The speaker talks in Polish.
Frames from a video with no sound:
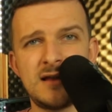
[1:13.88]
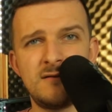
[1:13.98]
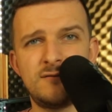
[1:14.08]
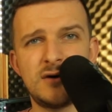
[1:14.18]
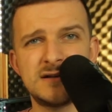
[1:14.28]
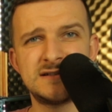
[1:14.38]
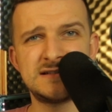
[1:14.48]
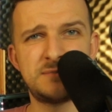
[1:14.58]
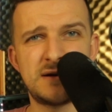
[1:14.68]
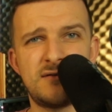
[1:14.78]
Tam władzę
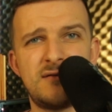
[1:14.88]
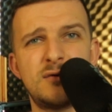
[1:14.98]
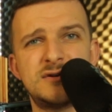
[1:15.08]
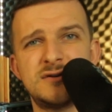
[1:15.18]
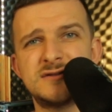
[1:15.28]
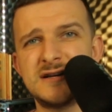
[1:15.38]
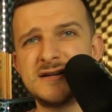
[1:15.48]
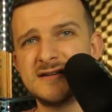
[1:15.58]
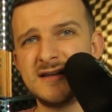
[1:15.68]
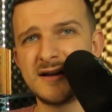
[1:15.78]
sprawował książę
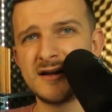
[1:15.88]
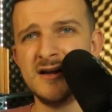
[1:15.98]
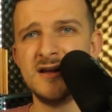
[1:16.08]
Rydgier.